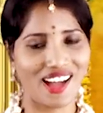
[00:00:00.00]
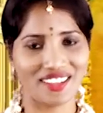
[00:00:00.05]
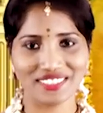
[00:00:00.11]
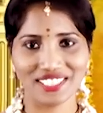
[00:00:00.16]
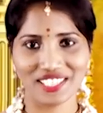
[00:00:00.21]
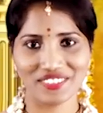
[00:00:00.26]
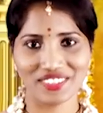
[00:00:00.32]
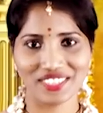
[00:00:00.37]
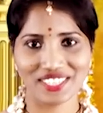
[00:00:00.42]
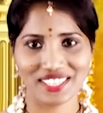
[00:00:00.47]

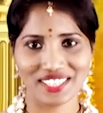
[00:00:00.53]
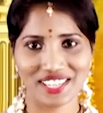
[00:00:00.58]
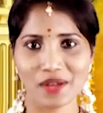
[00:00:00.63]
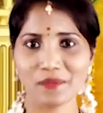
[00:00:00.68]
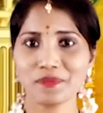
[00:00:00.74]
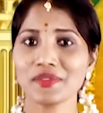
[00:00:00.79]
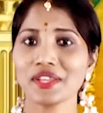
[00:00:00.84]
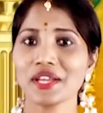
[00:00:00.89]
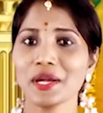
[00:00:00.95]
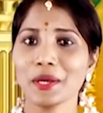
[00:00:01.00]
అదేవిధంగా
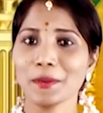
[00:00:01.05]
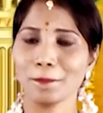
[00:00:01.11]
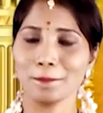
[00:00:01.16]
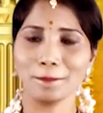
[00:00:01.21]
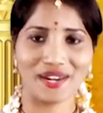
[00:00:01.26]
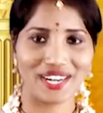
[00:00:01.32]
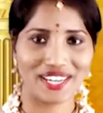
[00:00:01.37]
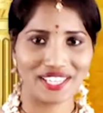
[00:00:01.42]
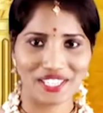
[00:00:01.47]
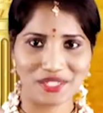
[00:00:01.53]

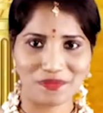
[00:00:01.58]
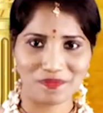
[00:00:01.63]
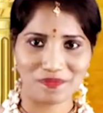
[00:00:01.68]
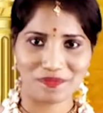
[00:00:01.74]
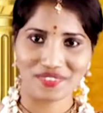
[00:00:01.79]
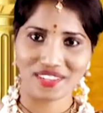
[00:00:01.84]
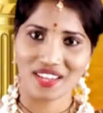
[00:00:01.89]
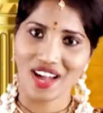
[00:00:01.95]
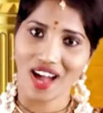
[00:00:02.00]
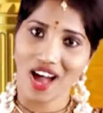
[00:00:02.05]
భయం
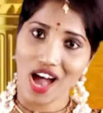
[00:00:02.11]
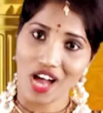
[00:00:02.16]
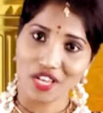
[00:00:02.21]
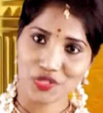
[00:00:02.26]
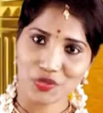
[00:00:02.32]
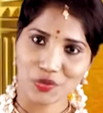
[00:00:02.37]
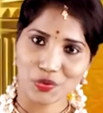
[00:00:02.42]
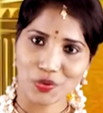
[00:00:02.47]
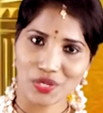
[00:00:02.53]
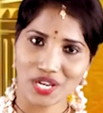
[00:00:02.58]

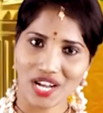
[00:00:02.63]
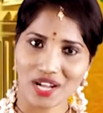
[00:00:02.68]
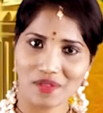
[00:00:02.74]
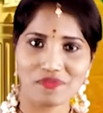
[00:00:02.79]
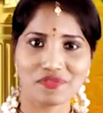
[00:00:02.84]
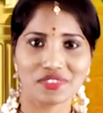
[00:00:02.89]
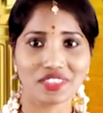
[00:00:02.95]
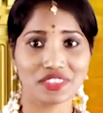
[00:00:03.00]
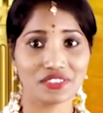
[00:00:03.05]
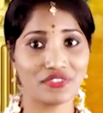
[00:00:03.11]
అసూయ
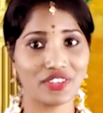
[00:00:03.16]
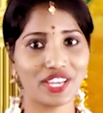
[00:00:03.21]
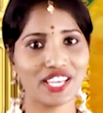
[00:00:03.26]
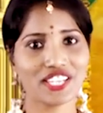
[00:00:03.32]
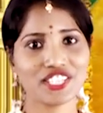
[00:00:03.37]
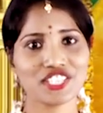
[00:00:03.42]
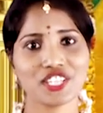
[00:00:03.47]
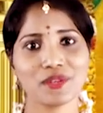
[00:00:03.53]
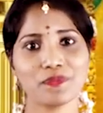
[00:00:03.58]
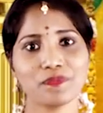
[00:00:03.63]

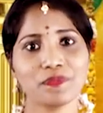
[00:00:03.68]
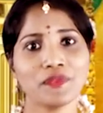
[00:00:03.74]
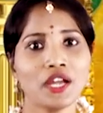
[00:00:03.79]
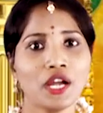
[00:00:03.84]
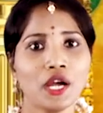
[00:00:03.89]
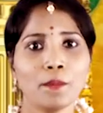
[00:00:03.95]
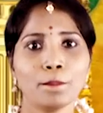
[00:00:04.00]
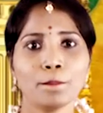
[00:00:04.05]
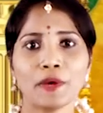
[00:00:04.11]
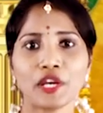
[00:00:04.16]
ద్వేషం
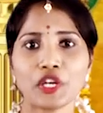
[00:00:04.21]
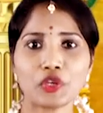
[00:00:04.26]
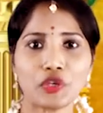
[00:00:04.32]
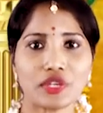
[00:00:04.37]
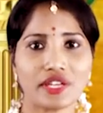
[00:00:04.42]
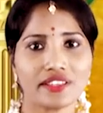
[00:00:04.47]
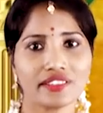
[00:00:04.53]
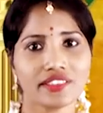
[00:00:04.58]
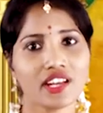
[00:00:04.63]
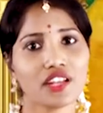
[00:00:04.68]
మరియు
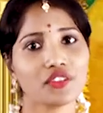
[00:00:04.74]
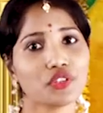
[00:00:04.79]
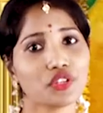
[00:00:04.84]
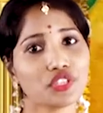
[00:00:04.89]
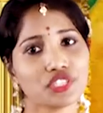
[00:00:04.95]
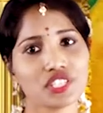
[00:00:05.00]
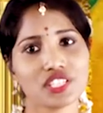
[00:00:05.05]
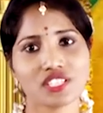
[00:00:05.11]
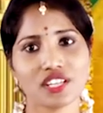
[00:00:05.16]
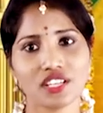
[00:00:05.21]
ఇతర
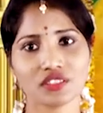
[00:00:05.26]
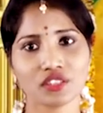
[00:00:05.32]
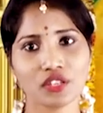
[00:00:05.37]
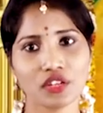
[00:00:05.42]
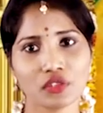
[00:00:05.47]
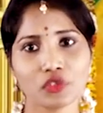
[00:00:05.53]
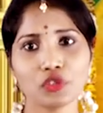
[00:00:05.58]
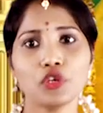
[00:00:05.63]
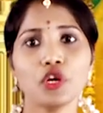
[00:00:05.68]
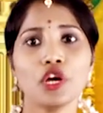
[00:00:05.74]
దృష్టి
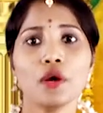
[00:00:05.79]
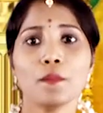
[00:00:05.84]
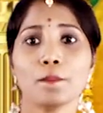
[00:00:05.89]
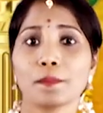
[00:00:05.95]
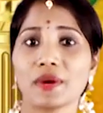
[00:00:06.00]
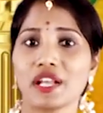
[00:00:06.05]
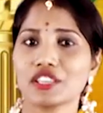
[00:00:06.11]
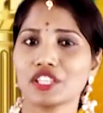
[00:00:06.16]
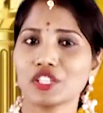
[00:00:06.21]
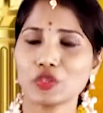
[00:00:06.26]
శక్తులకు
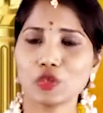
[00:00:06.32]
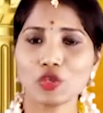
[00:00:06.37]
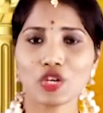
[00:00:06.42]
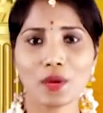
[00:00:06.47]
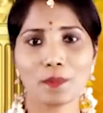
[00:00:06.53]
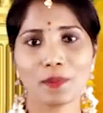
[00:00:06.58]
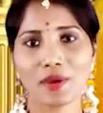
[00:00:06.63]
ప్రతికూల